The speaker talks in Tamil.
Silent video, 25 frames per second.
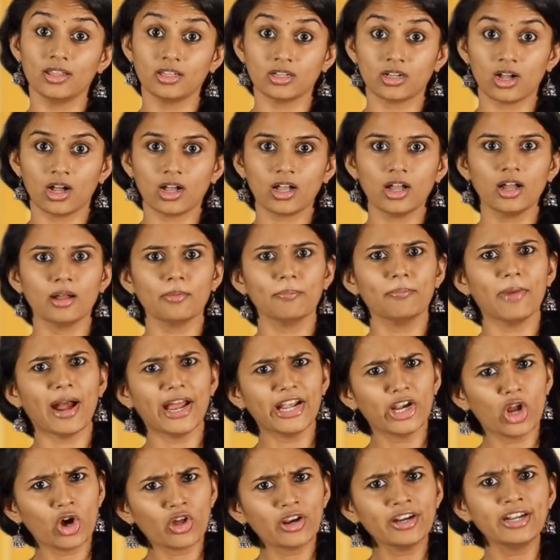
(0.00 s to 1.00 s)
அதுக்காக
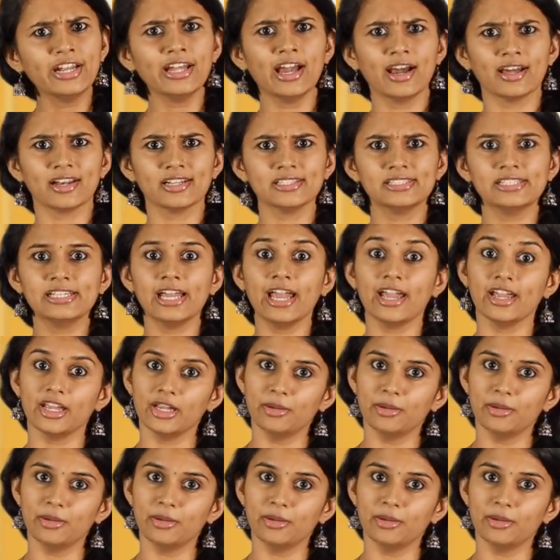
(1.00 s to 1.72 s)
மைனாரிட்டி அரசியை